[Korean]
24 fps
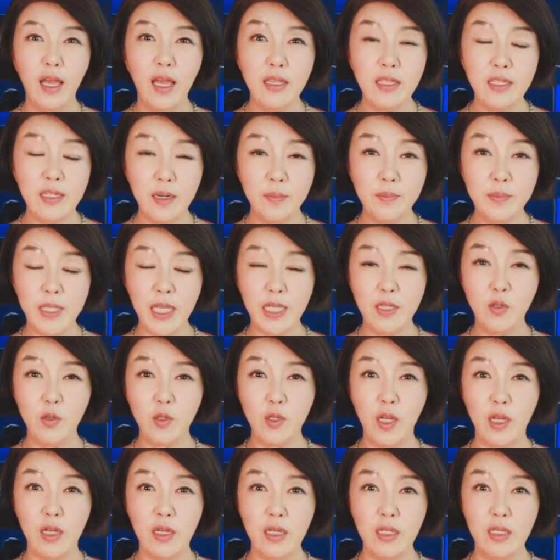트럼프
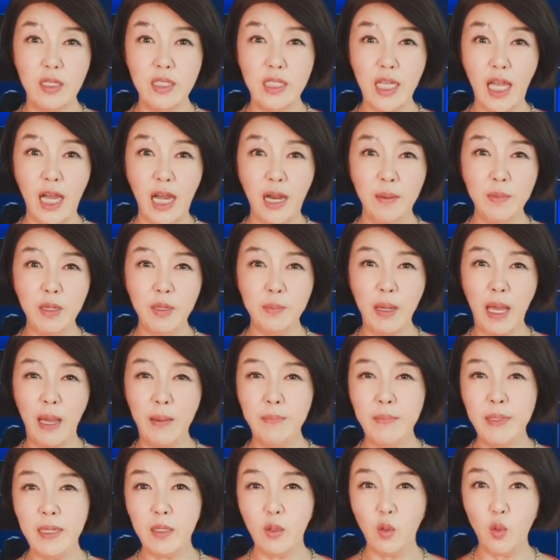대통령은 사람의
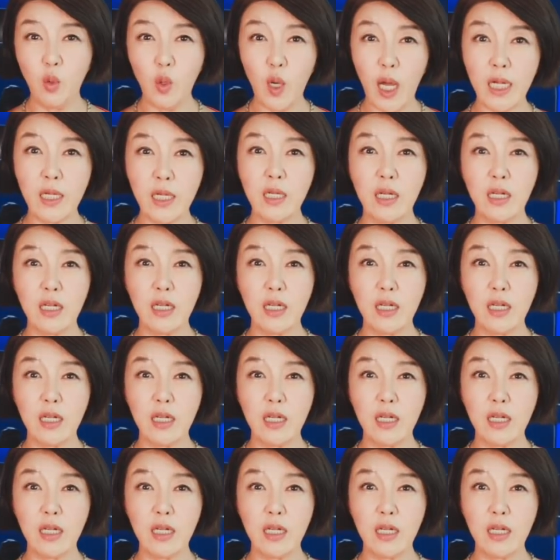마음을 확